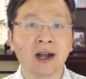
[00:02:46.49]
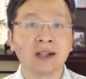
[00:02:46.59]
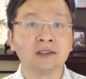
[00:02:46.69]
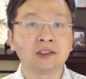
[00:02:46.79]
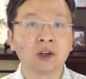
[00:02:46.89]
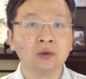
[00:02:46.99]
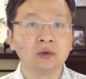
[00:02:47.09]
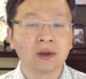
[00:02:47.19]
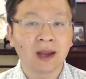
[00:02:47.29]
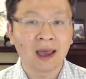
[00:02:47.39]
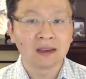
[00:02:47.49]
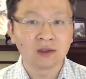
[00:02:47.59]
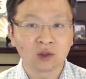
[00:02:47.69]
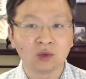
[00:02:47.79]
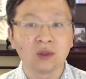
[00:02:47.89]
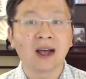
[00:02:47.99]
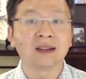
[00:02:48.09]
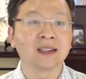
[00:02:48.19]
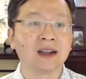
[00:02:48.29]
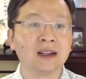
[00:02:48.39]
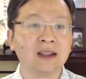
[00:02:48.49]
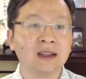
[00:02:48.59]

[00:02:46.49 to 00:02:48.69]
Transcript: 按州来取样的，